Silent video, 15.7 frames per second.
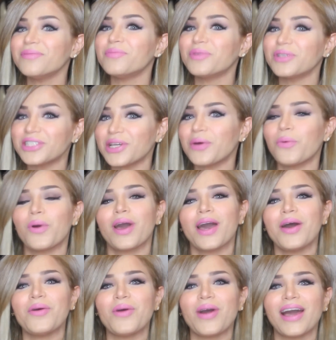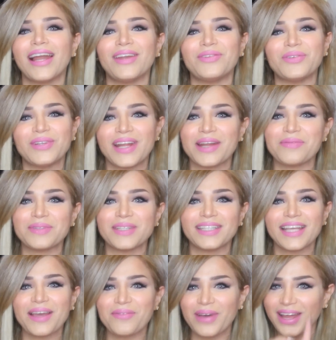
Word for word: مشوقة وخلونا نبتديها